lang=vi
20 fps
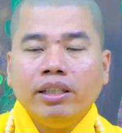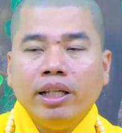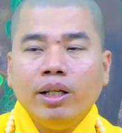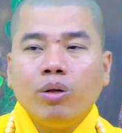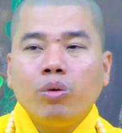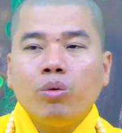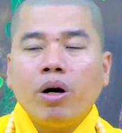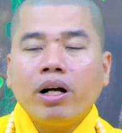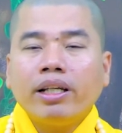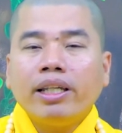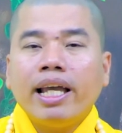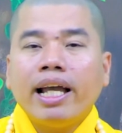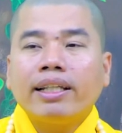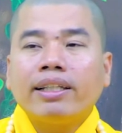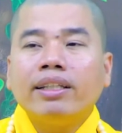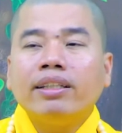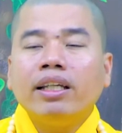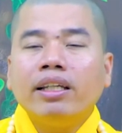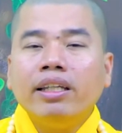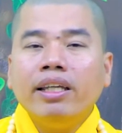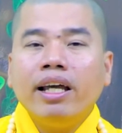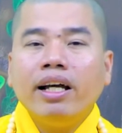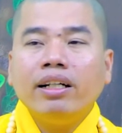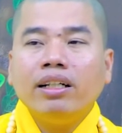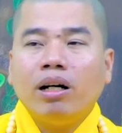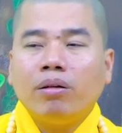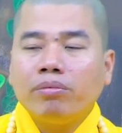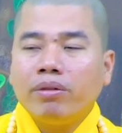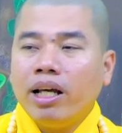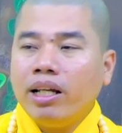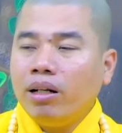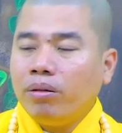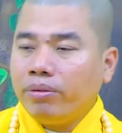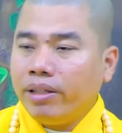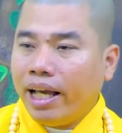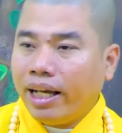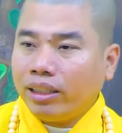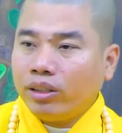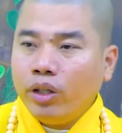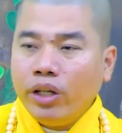nhiều quốc gia trên thế giới, ông đến
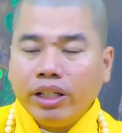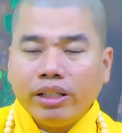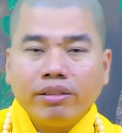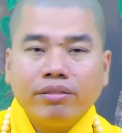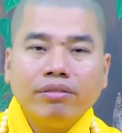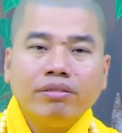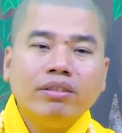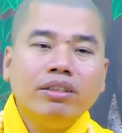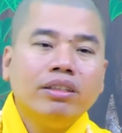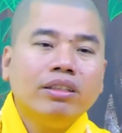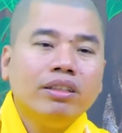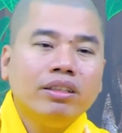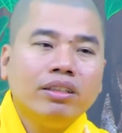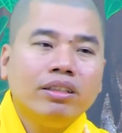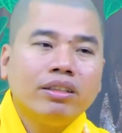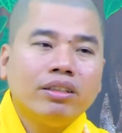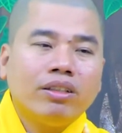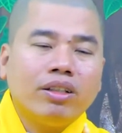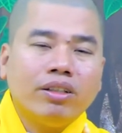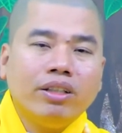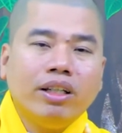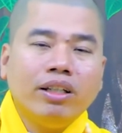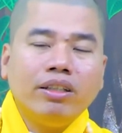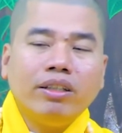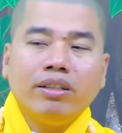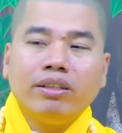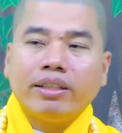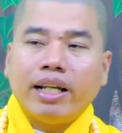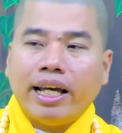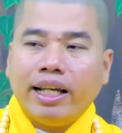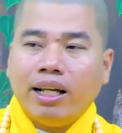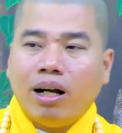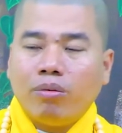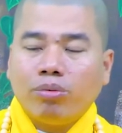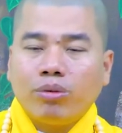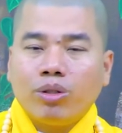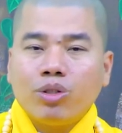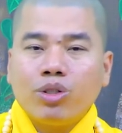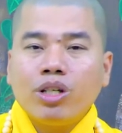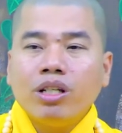ông giảng thuyết cho những trường đại
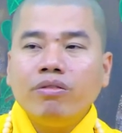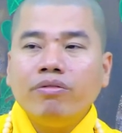học, cho